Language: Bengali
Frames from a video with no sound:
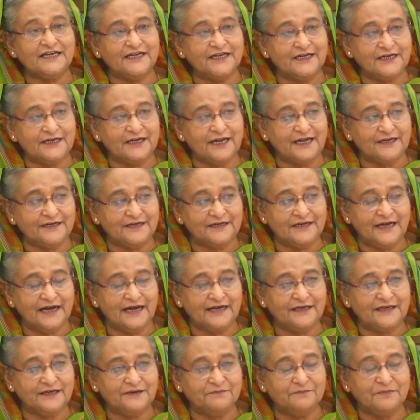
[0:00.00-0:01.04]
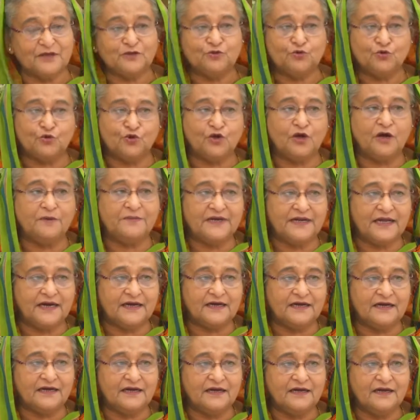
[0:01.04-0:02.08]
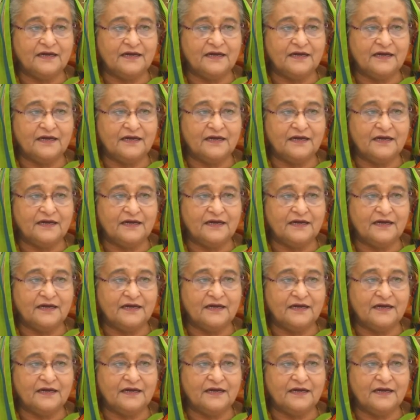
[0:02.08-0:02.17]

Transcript: গ্রিড লাইন নাই বা দুর্গম এলাকা